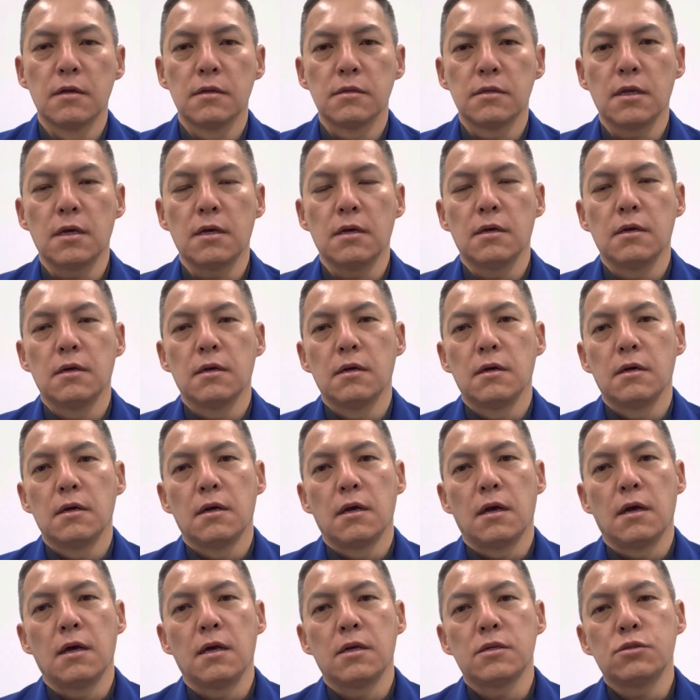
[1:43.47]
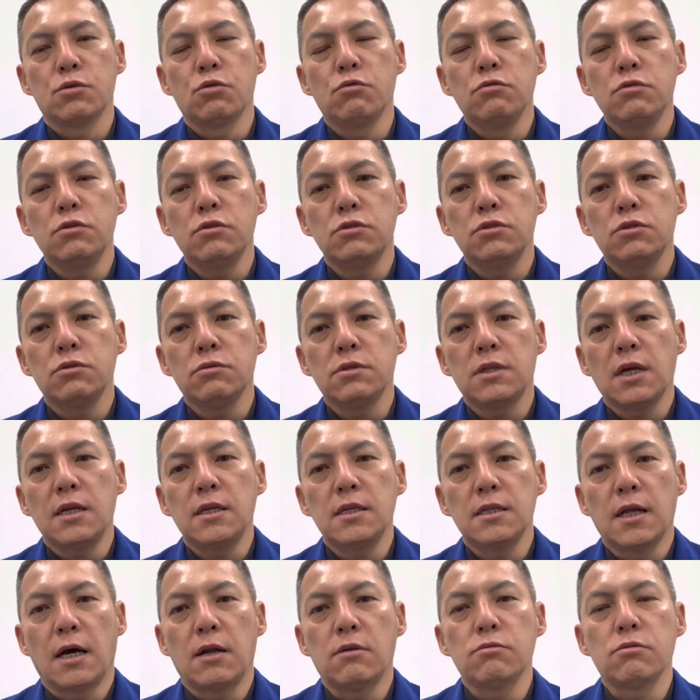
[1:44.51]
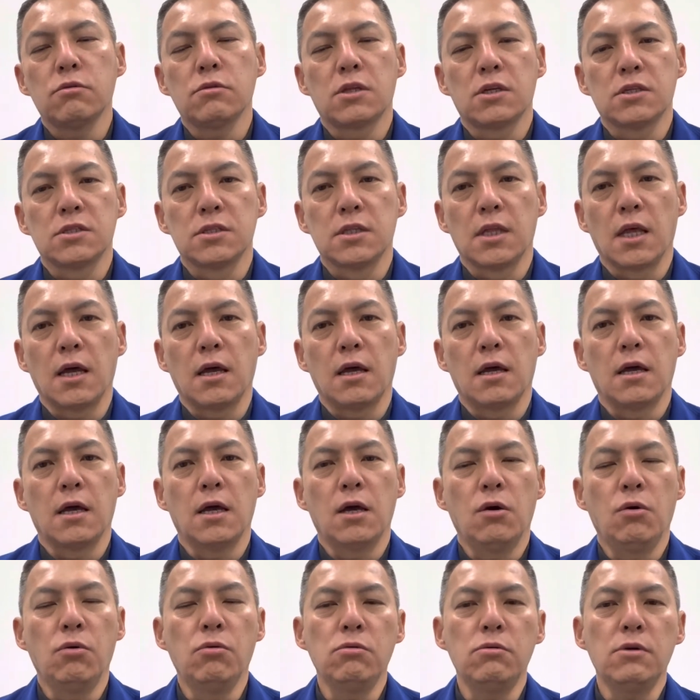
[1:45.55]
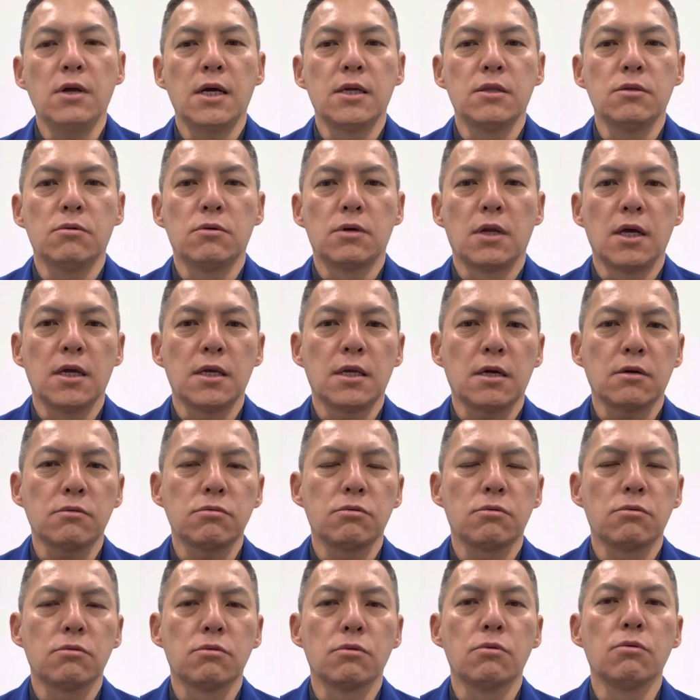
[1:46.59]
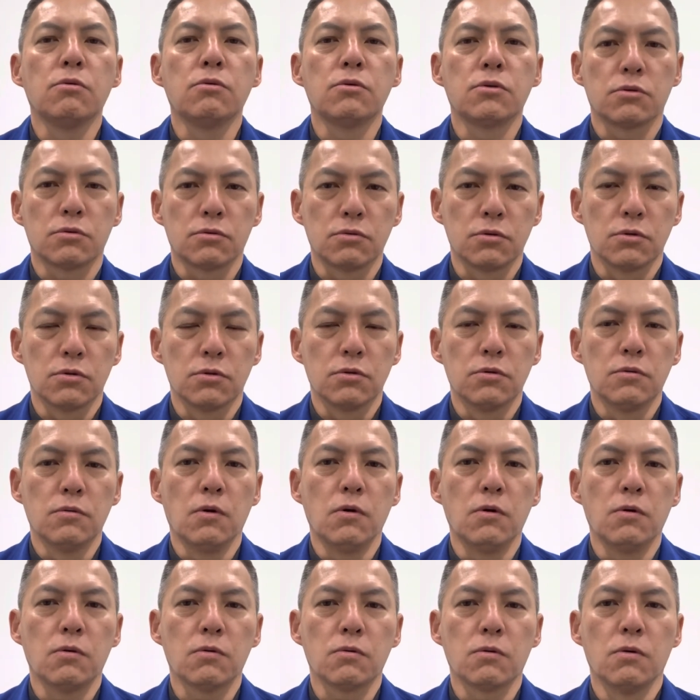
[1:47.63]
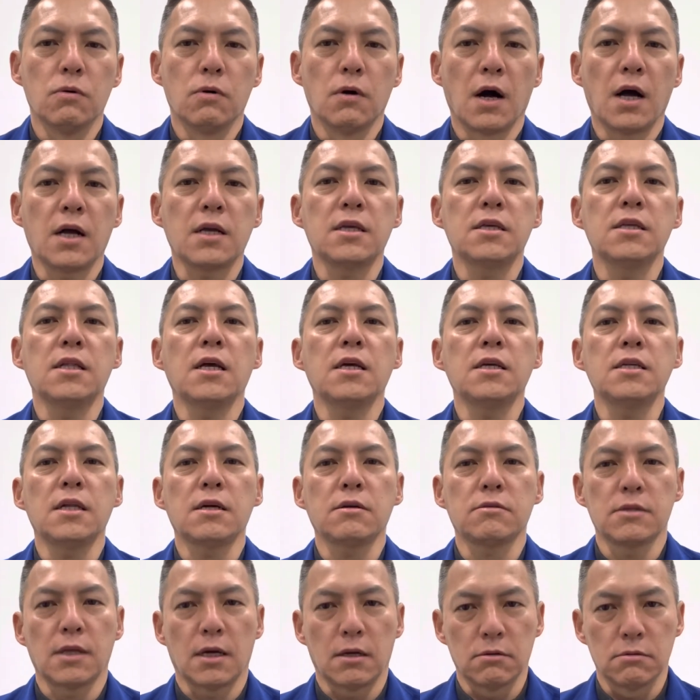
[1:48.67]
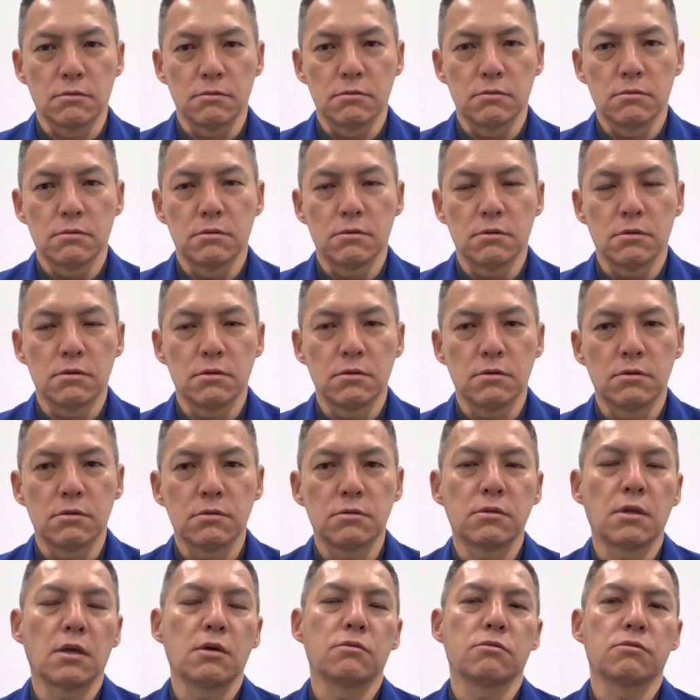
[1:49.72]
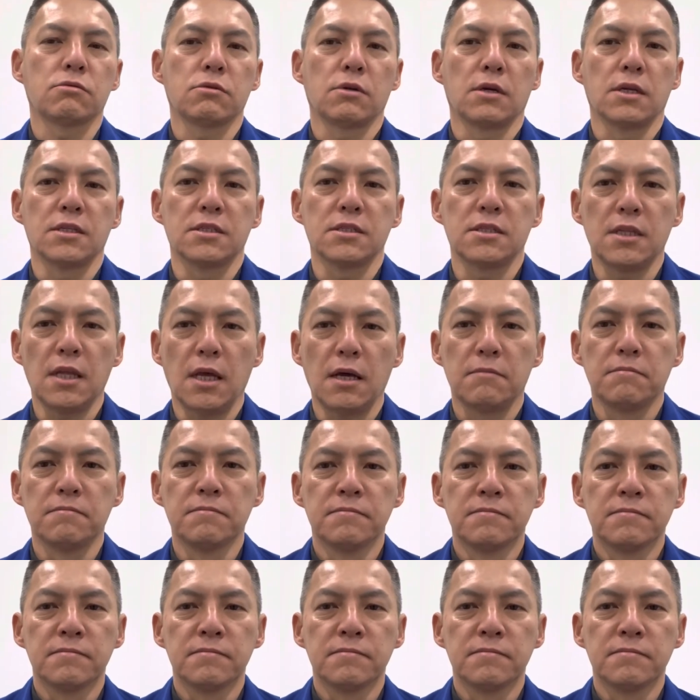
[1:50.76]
で、えー、そういう状態になるとですね、えー、本来の冷却塔の能力をこう発揮できなくなるっていうことなんですね。